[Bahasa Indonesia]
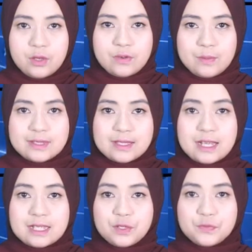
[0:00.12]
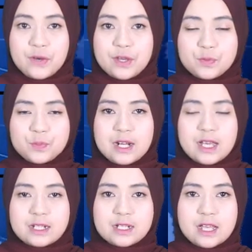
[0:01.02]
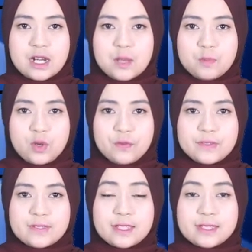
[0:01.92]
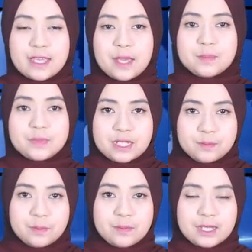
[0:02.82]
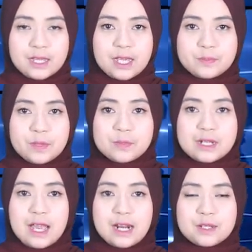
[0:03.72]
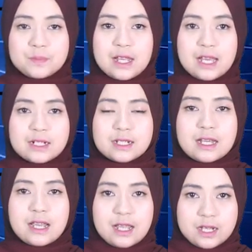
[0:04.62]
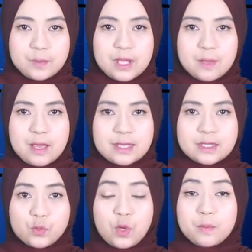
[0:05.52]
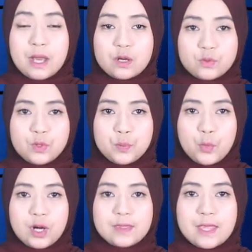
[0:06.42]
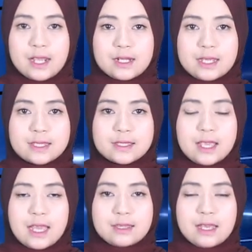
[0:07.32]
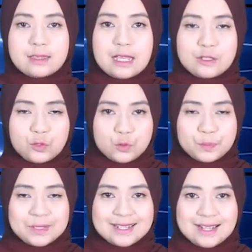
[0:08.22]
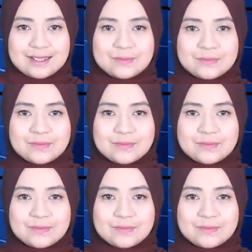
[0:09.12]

Informasi lain, Forum Bela Negara Provinsi Kepri memberikan pembekalan bela negara kepada mahasiswa baru Politeknik Kesehatan Tanjung Pinang.